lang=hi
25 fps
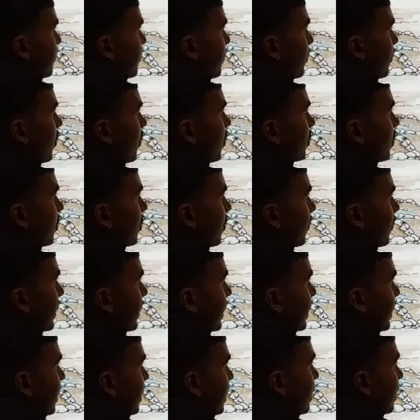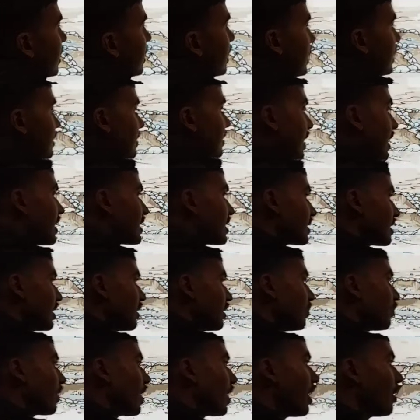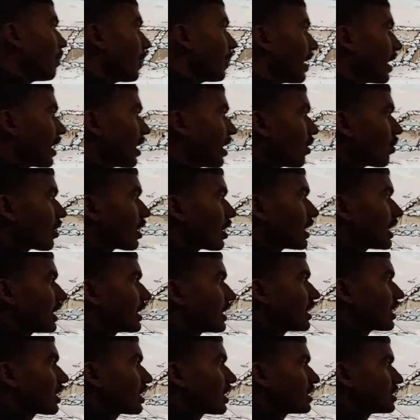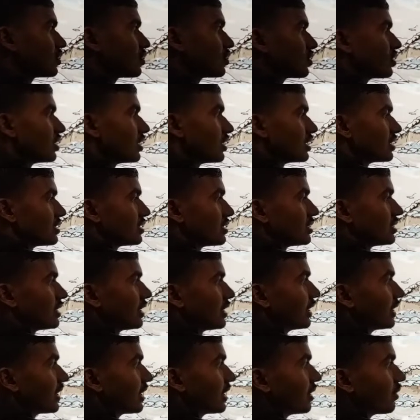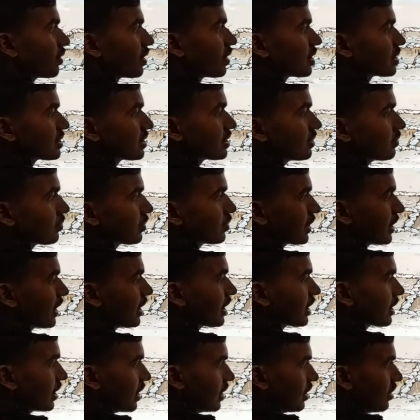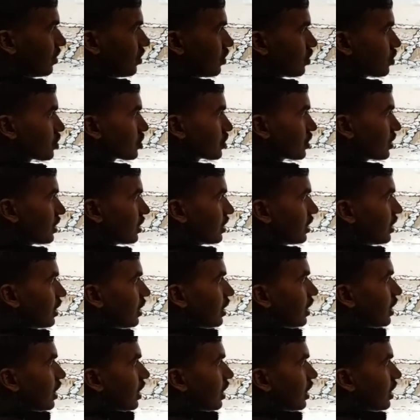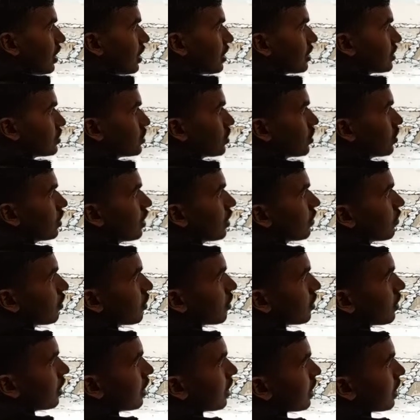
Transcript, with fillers: स्पॉट ऑफ केटल जहाँ से भाप आ रहा होगा केटल का जो छेद है वहाँ से पे क्या रखेंगे उस जो हम लोग